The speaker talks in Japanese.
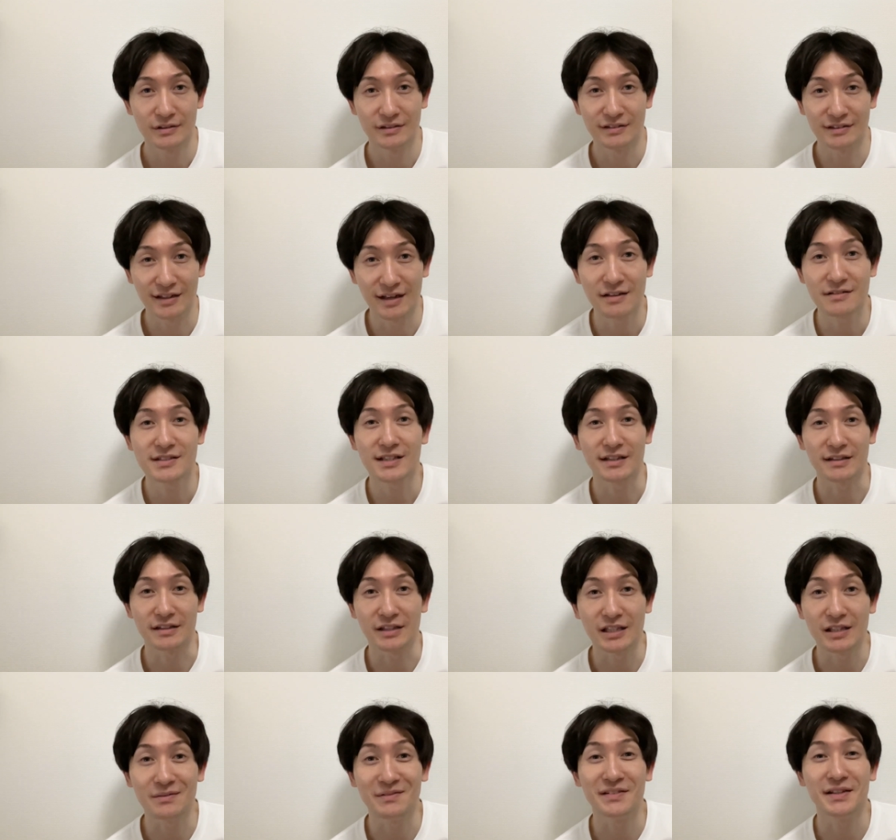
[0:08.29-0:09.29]
うん、あるじゃん、
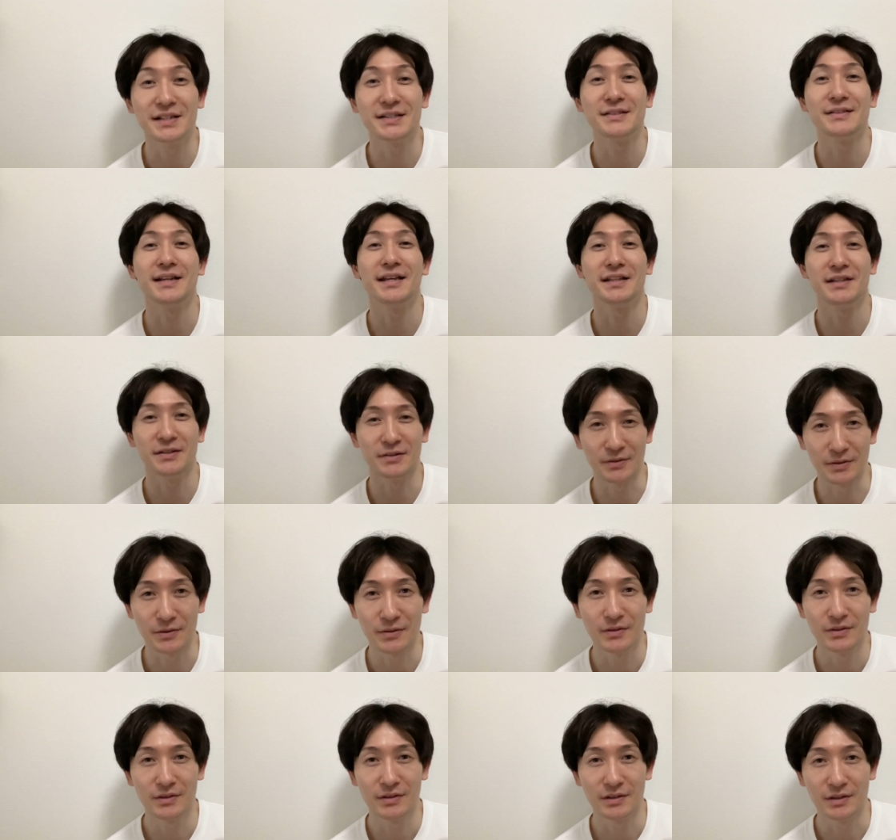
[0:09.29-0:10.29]
TBS レディオ。